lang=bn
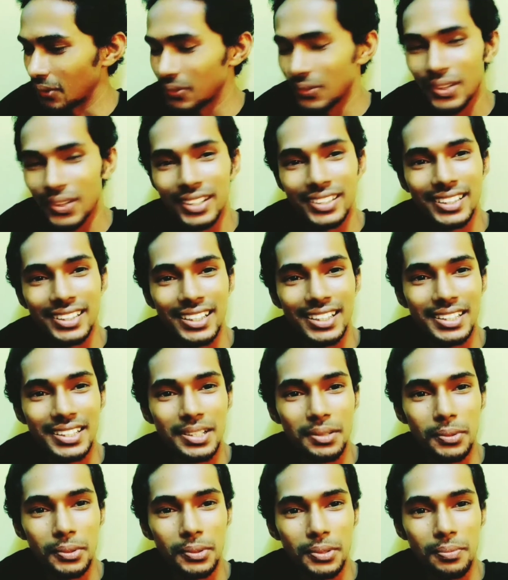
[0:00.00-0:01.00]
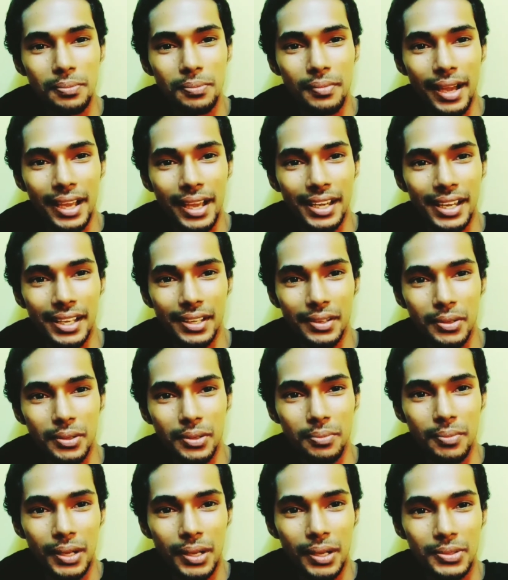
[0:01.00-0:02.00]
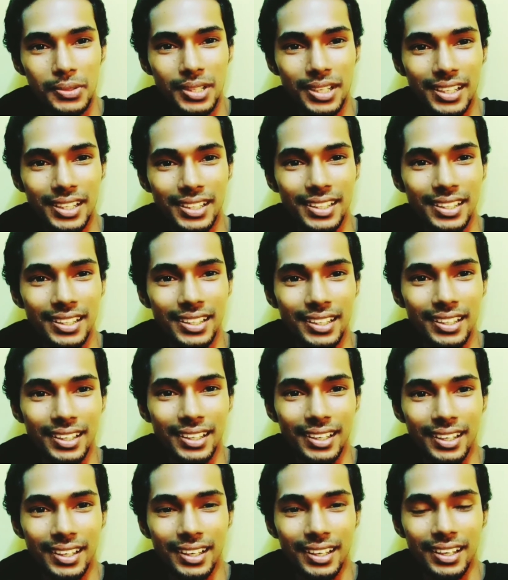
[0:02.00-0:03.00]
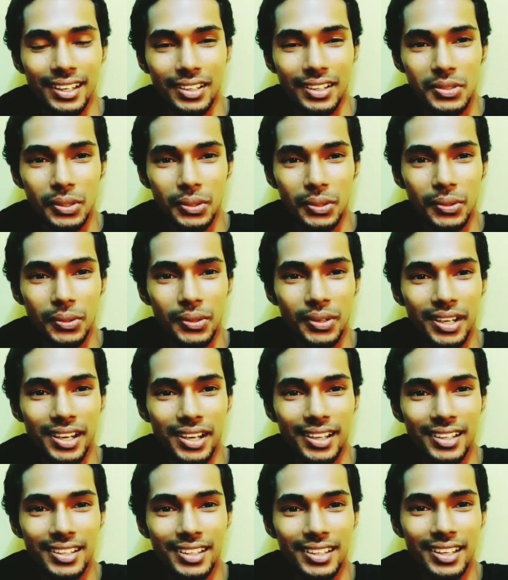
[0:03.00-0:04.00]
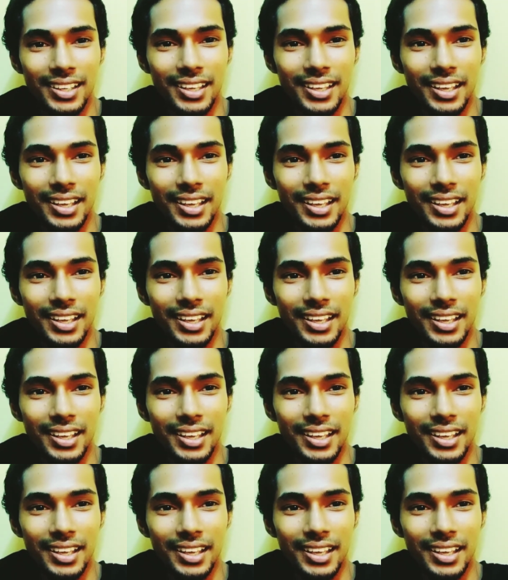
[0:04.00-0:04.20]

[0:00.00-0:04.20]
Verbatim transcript: গতকালকে ইচ্ছামতো মায়ের খেলো মানুষের হাতে জনগণের হাতে